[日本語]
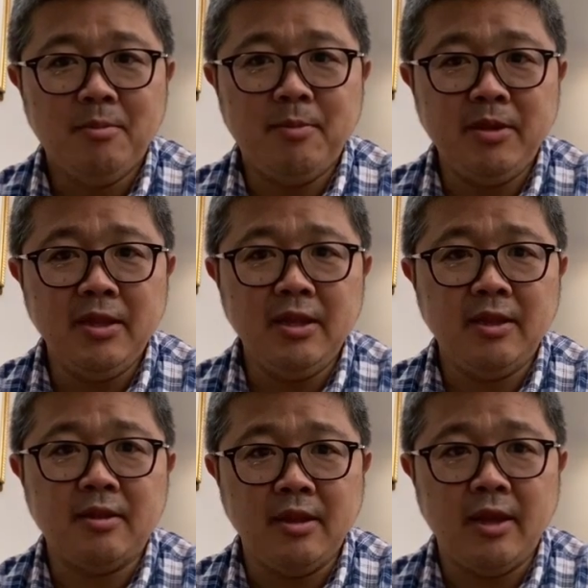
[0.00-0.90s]
まあみんな
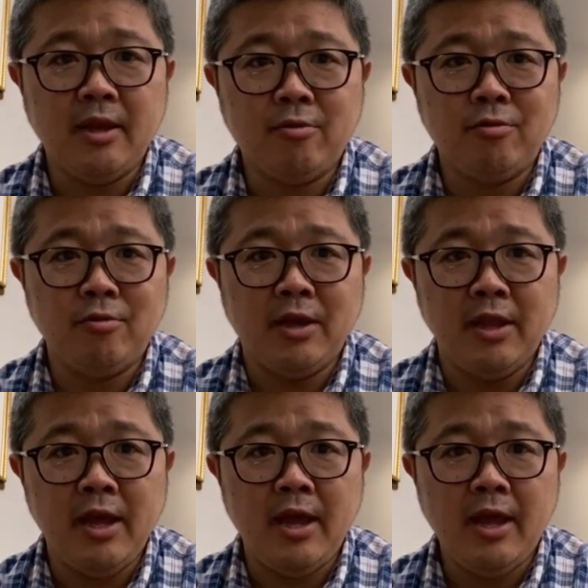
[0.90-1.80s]
ですね、
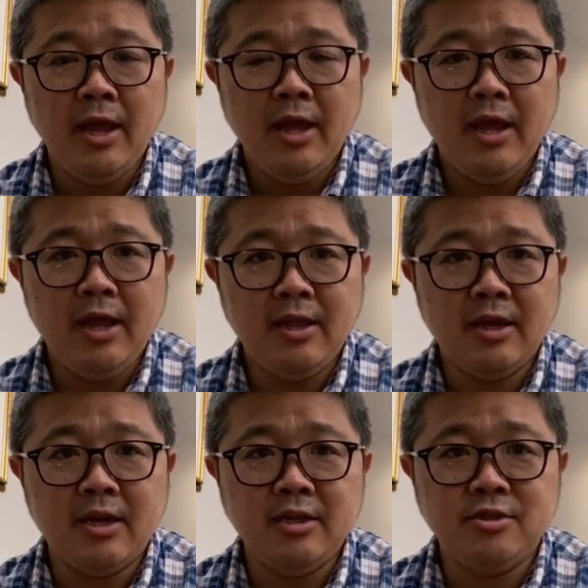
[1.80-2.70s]
コロナで、えー、
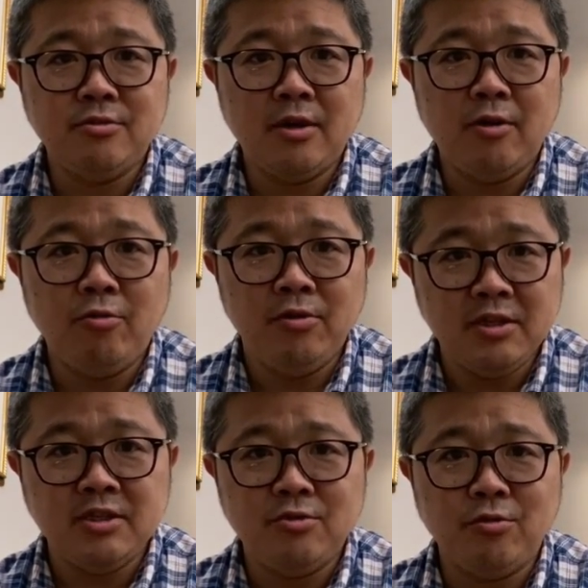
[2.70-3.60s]
世界中が同
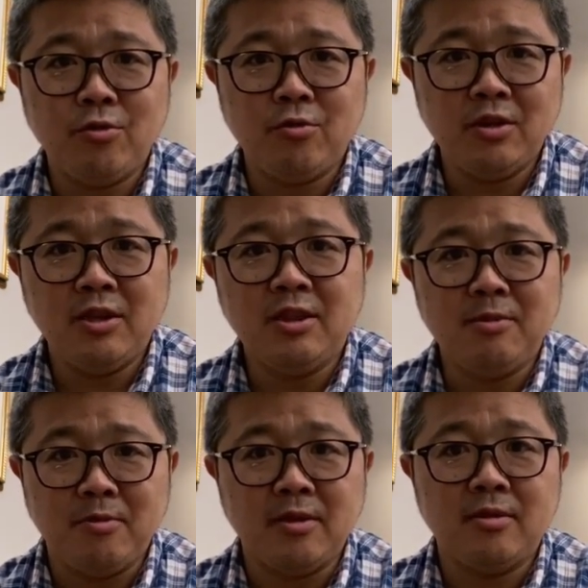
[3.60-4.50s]
じ状況になっ
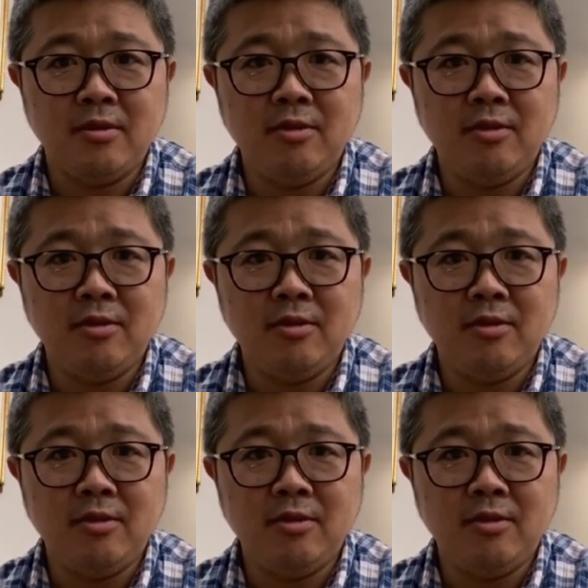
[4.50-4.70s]
てます。